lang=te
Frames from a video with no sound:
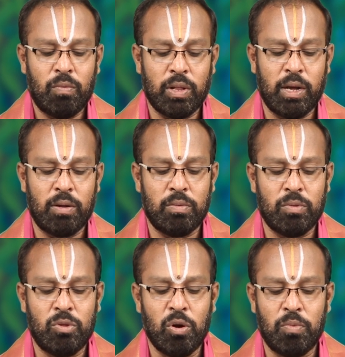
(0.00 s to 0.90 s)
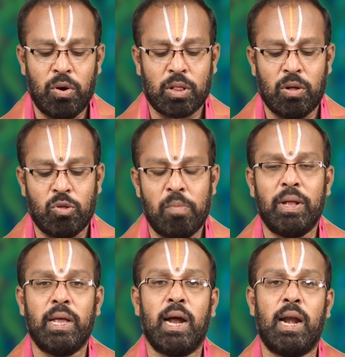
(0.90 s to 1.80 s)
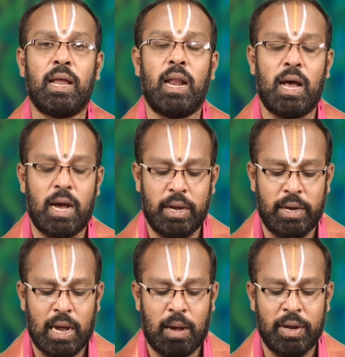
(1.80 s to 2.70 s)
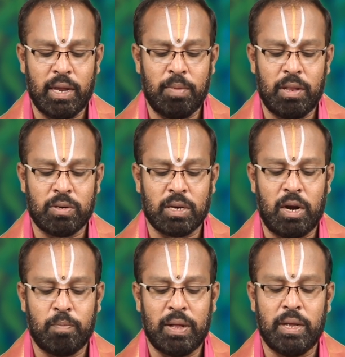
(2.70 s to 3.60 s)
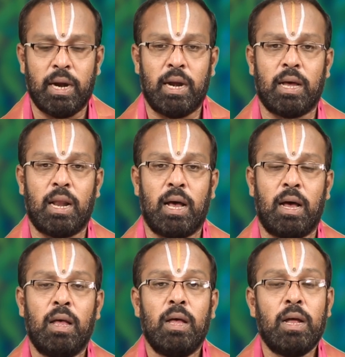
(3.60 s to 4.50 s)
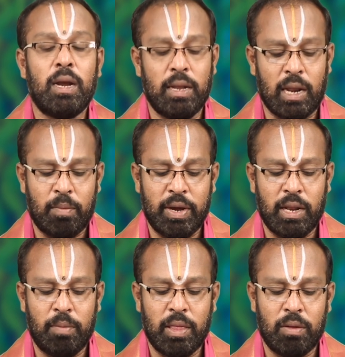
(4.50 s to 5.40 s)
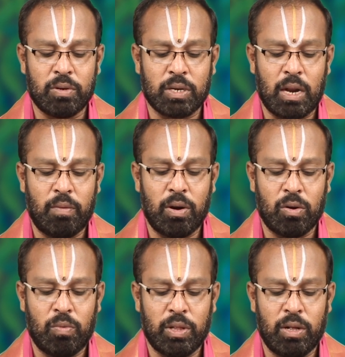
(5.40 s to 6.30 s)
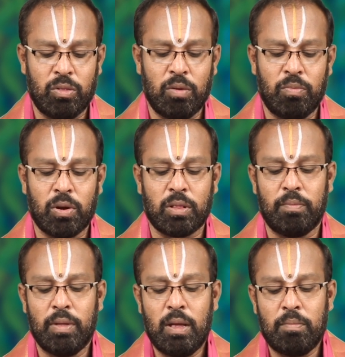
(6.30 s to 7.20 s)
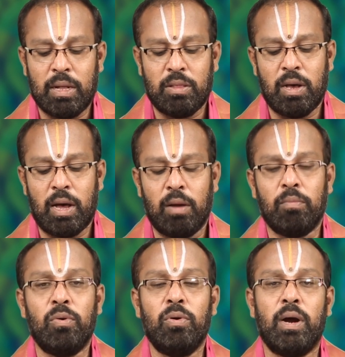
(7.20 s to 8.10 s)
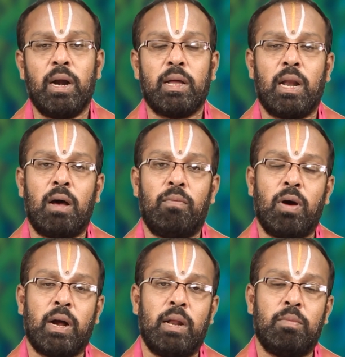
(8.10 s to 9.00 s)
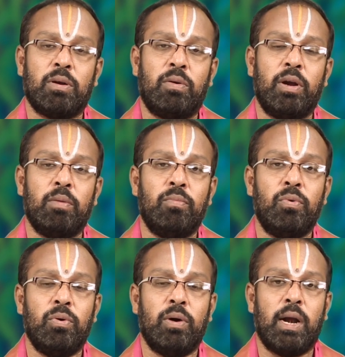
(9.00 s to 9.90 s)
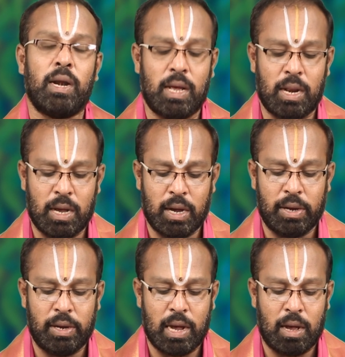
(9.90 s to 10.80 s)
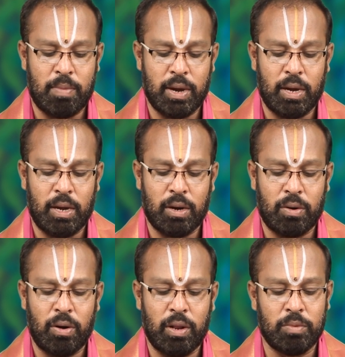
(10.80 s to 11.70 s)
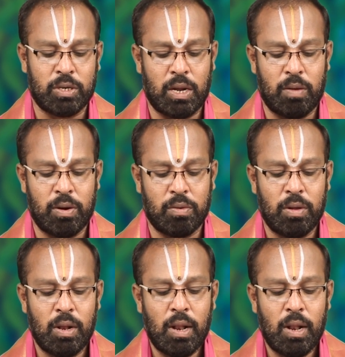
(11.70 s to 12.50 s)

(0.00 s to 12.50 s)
ఉదయం దుర్ముహూర్తం తొమ్మిది గంటల యాభై ఎనిమిది నిమిషాల నుండి పది గంటల నలభై ఎనిమిది నిమిషాల వరకు ఉదయం దుర్ముహూర్తం మధ్యాహ్నం మూడు గంటల ఒక్క నిమిషం నుండి మూడు గంటల యాభై రెండు నిమిషాల వరకు